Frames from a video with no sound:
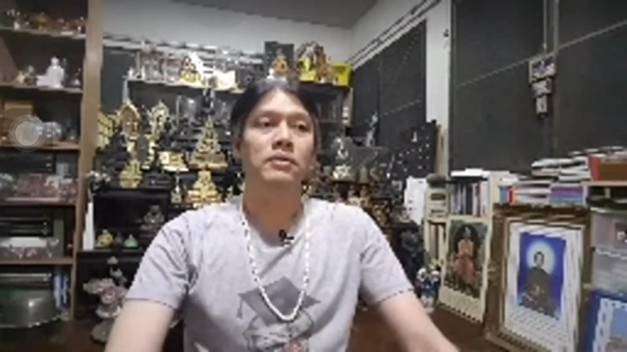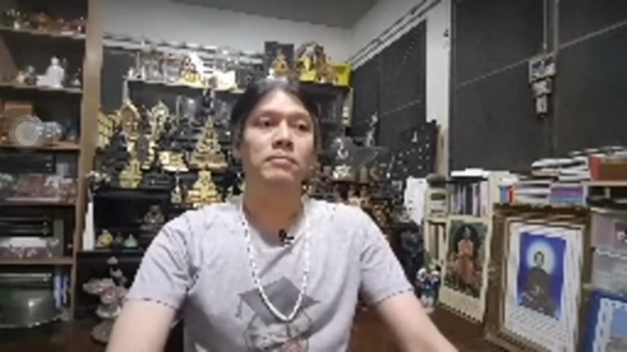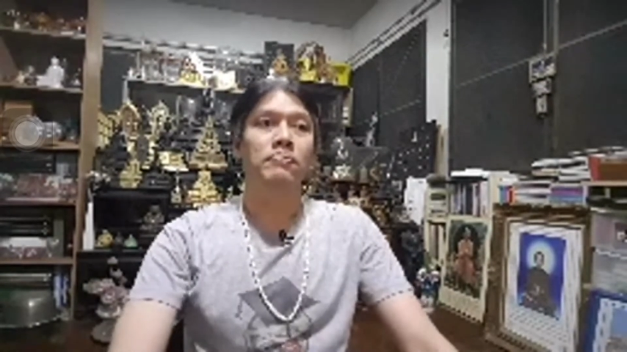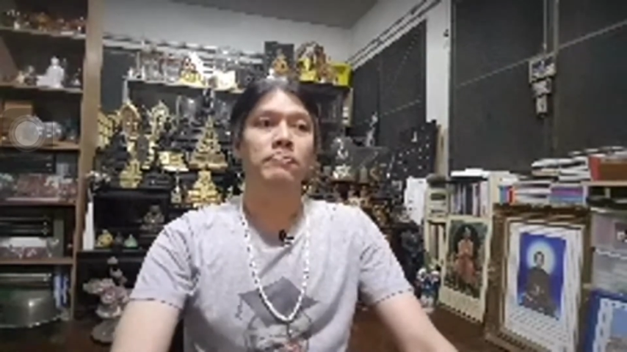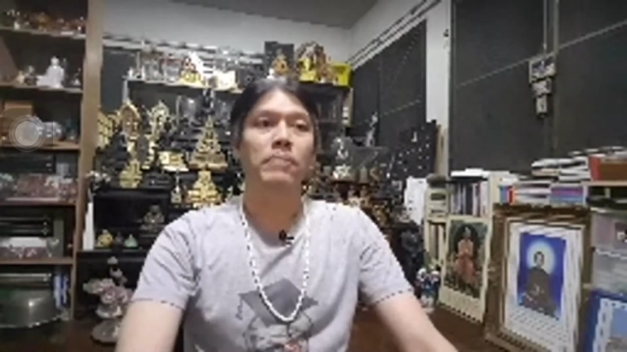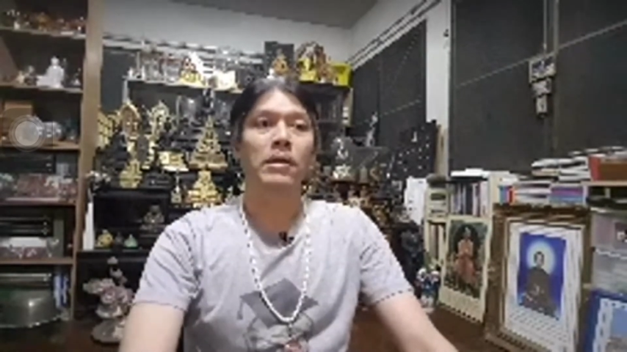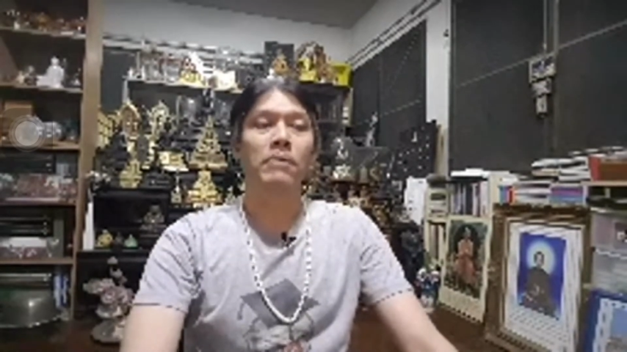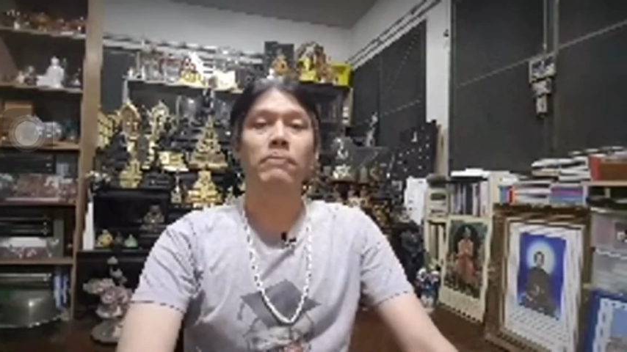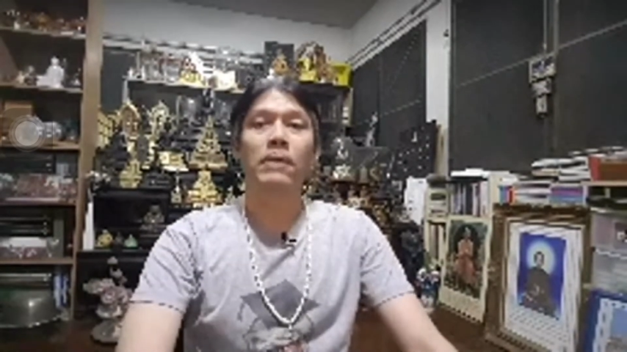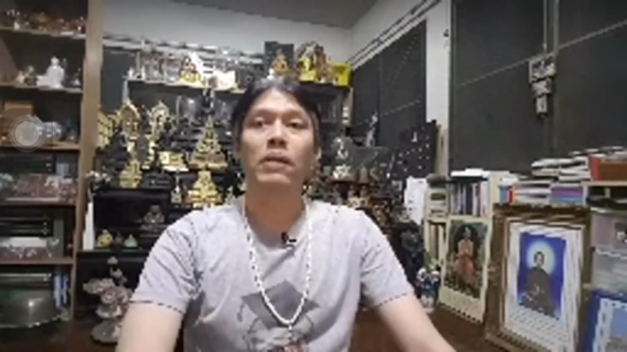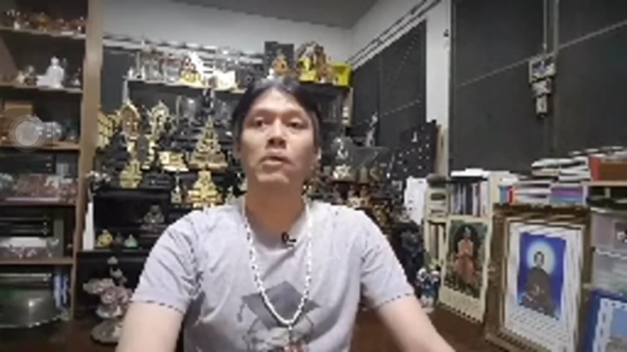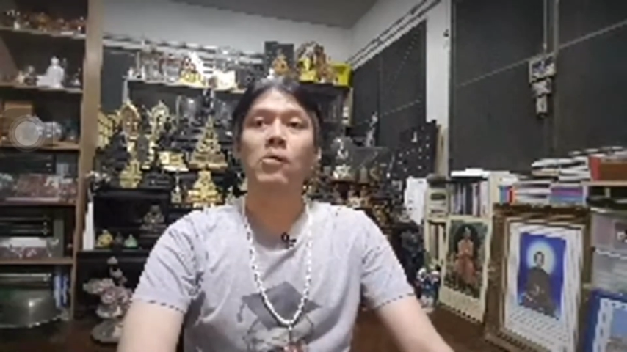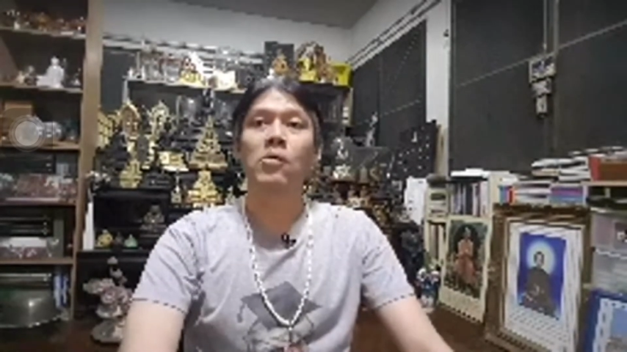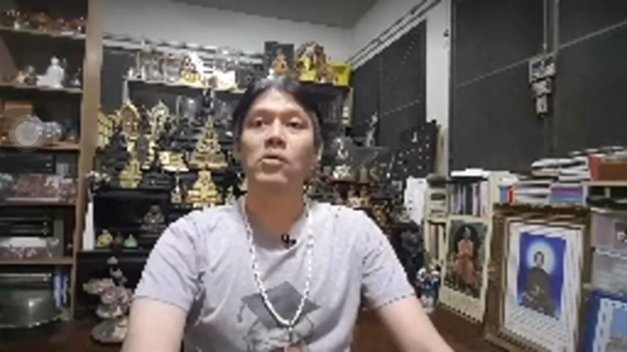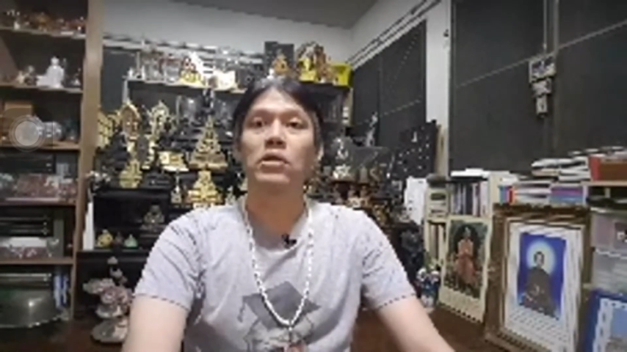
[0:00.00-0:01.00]
เป็นเป็น
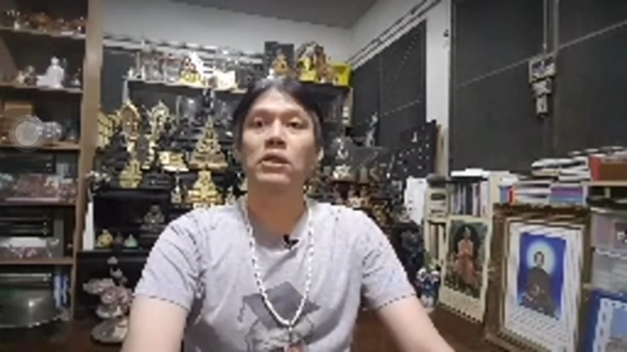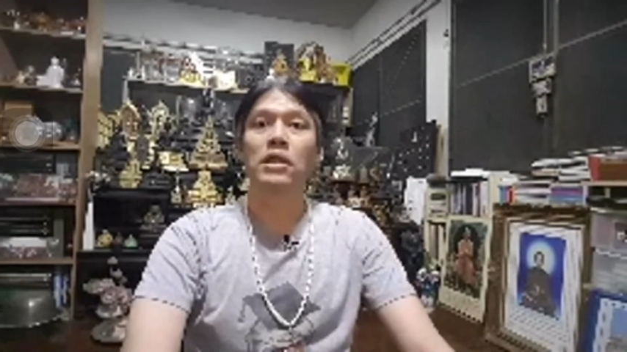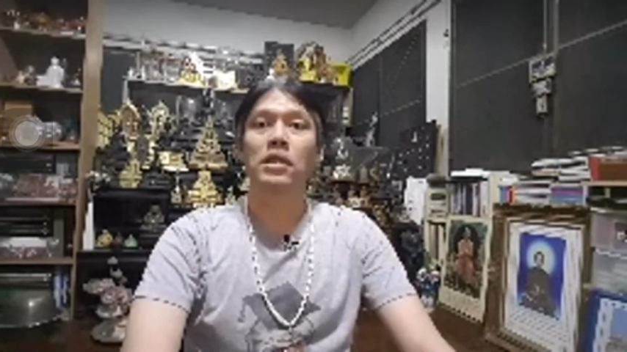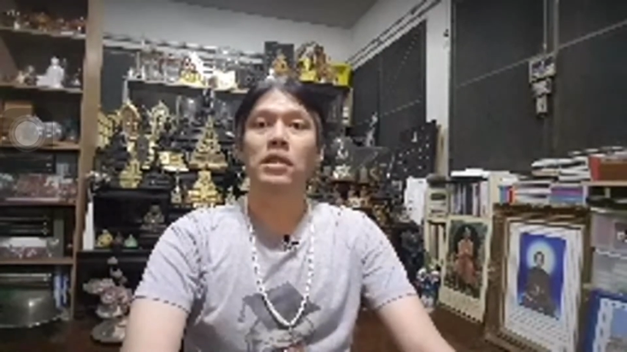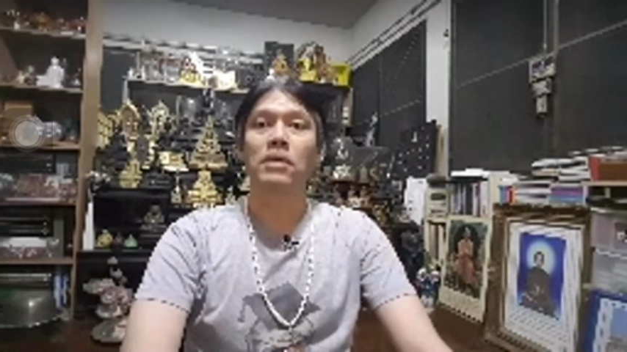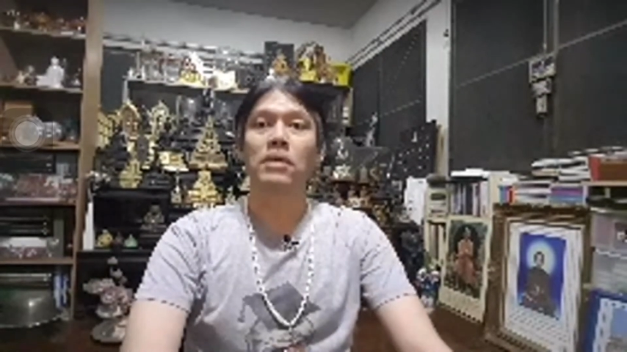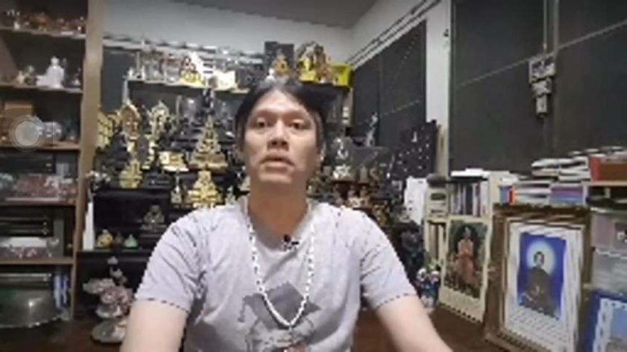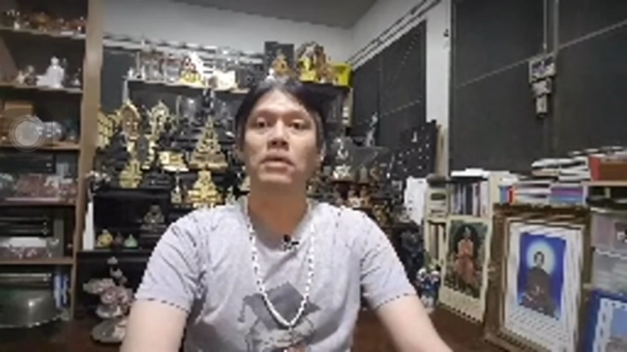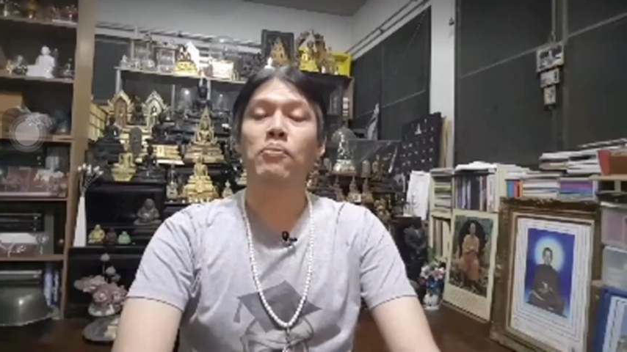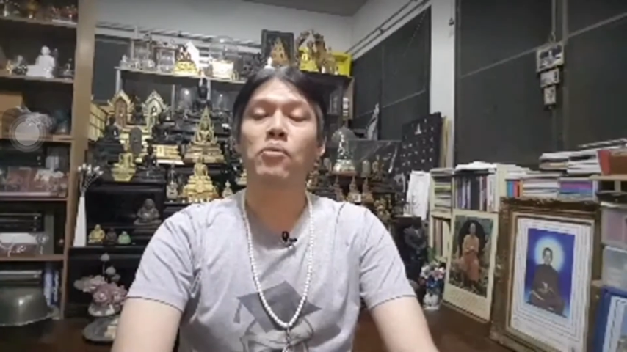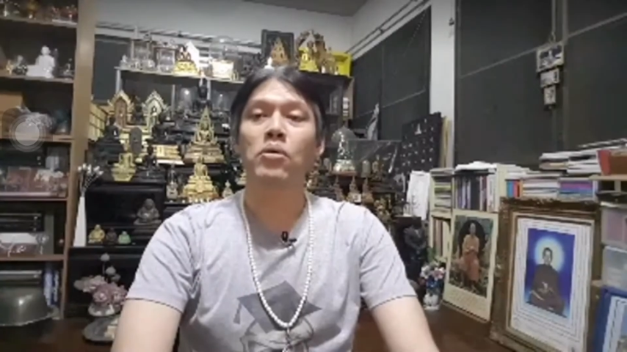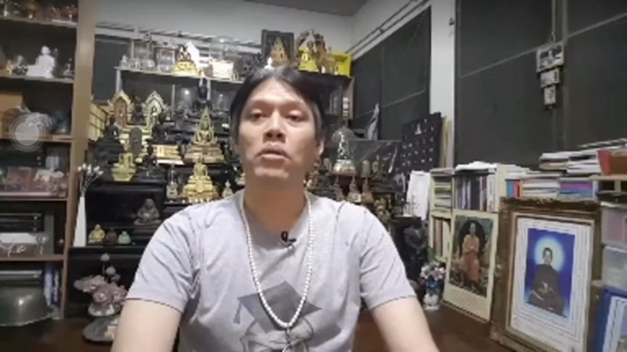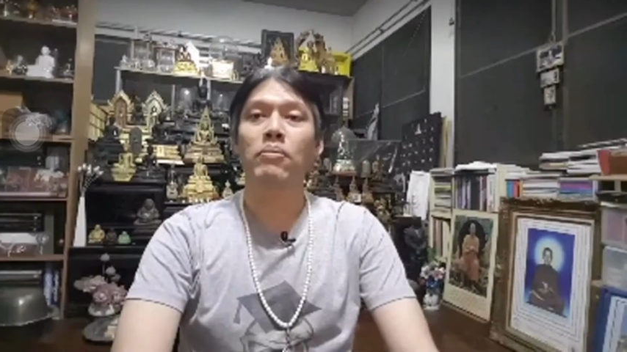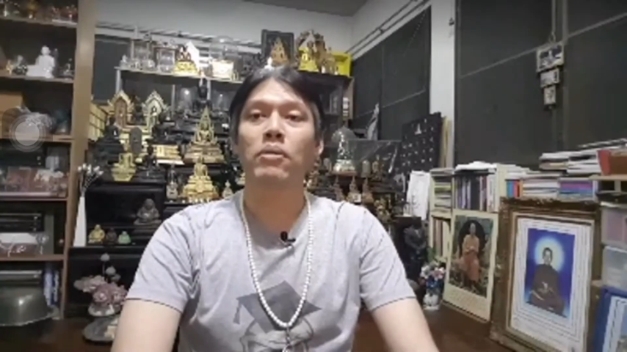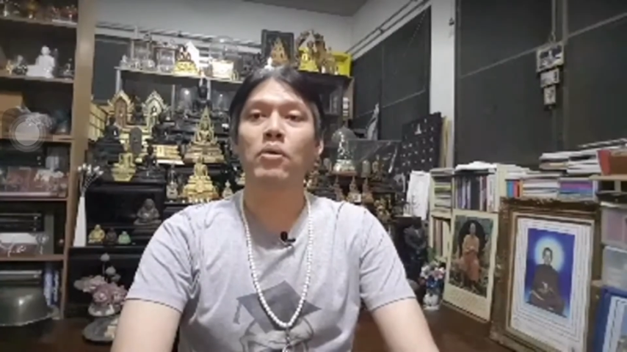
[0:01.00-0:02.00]
โลกที่ภพภูมิ
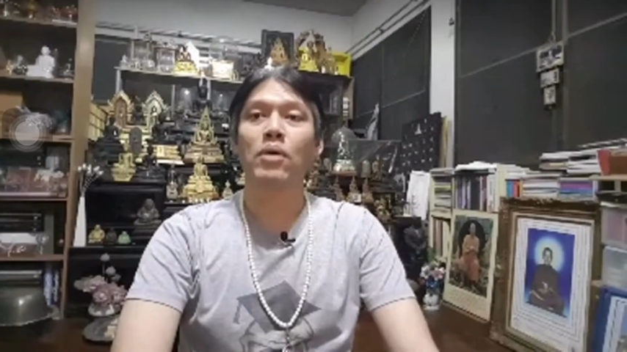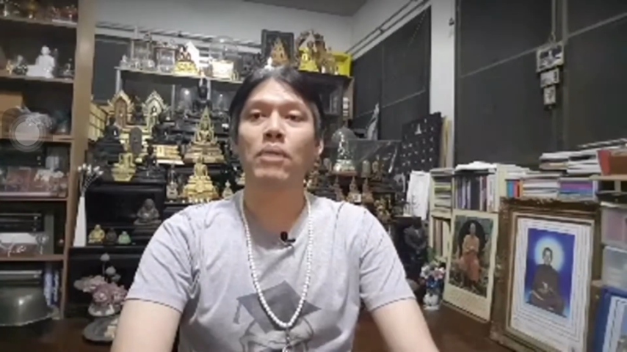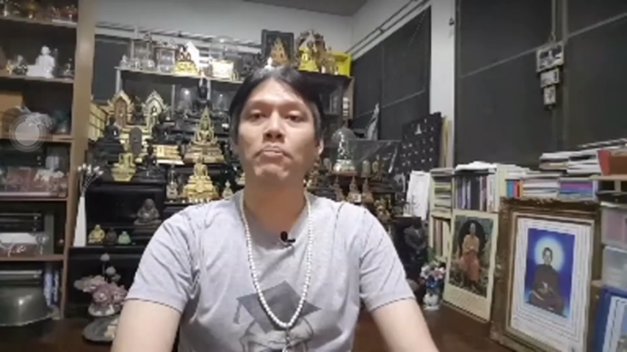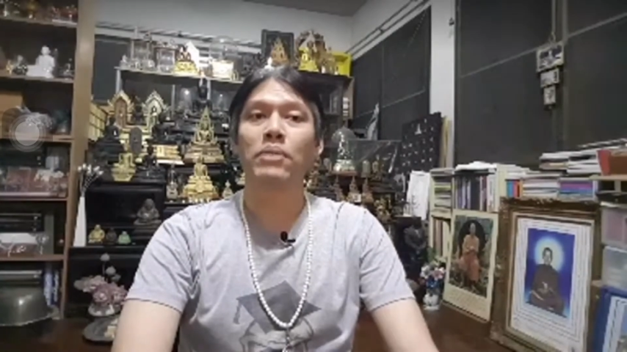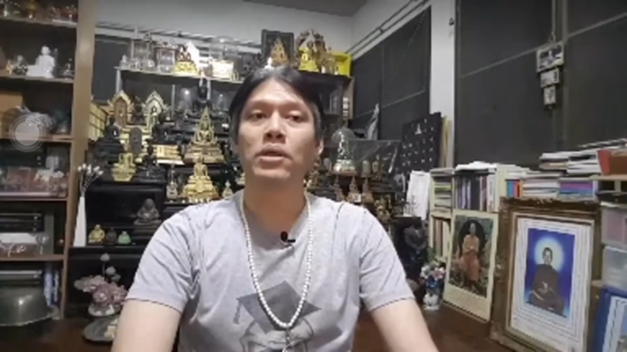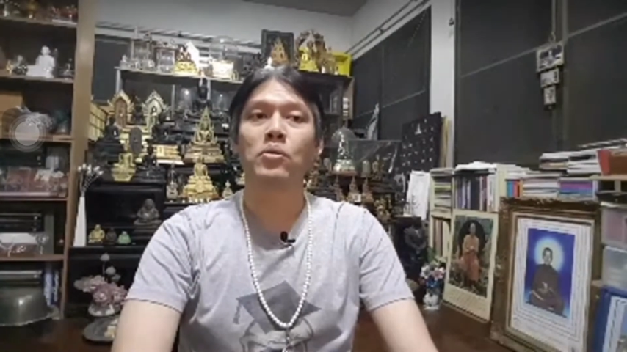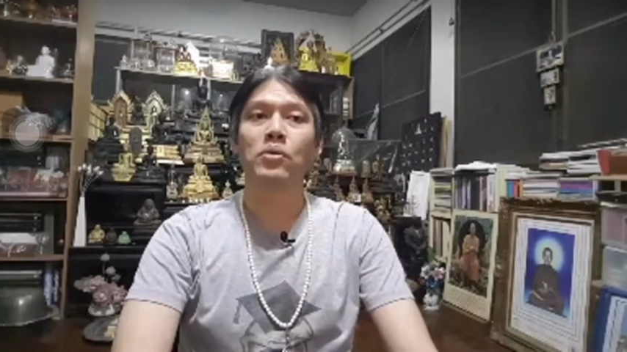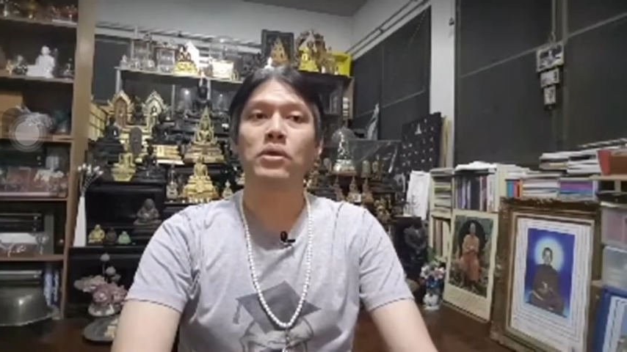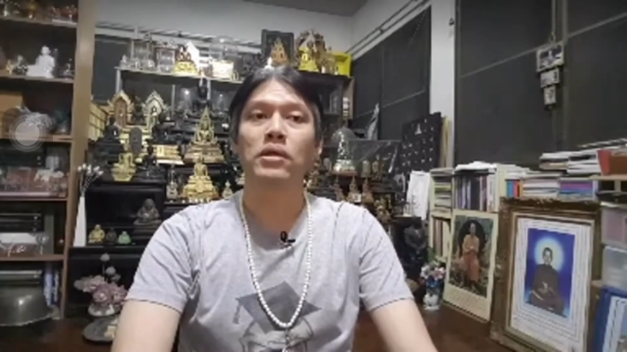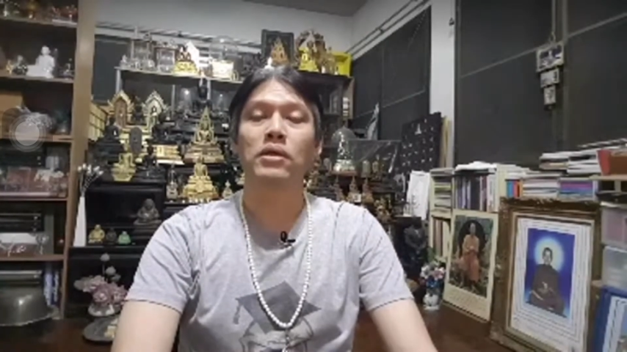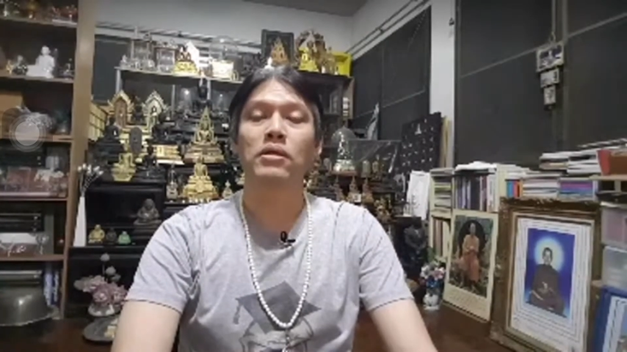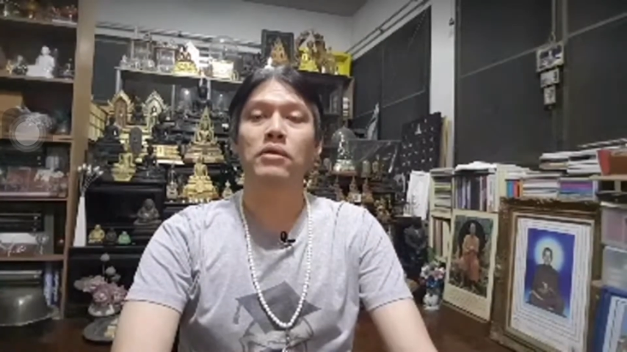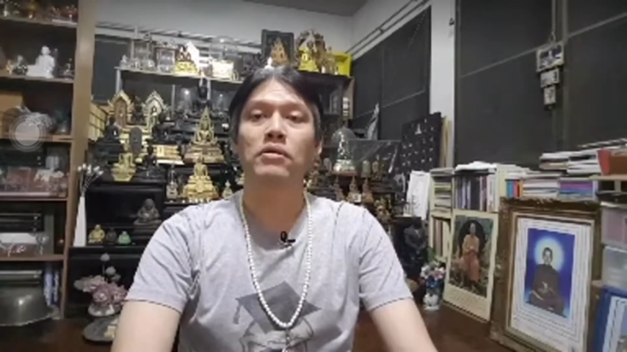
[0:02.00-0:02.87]
ที่มีความเป็นอยู่ที่